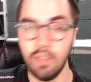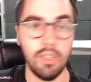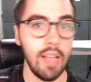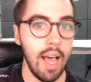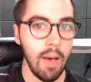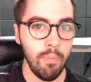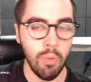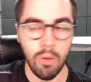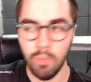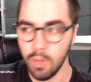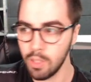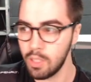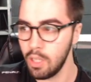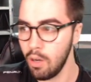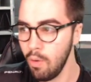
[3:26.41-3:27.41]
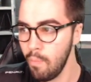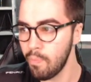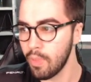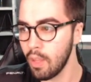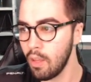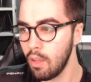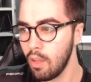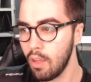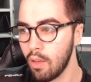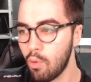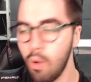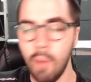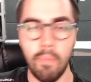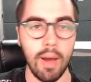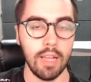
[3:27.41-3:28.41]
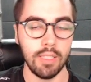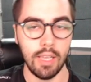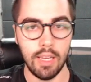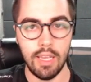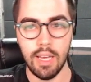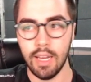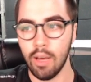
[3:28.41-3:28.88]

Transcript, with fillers: Na promoção, com a parceria,